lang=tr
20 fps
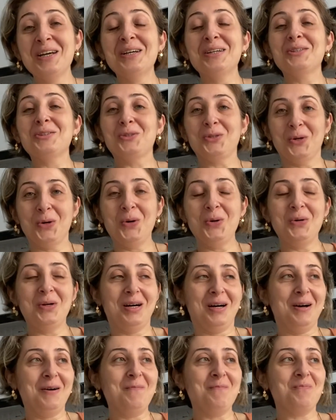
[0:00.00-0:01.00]

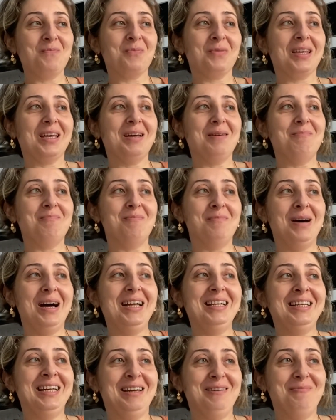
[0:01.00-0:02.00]
Sonra
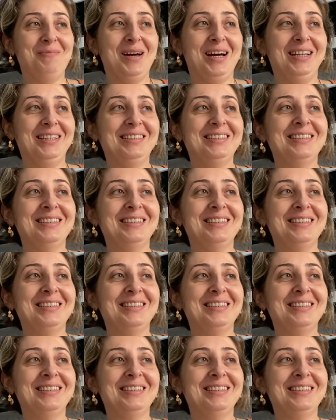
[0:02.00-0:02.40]
ben hemen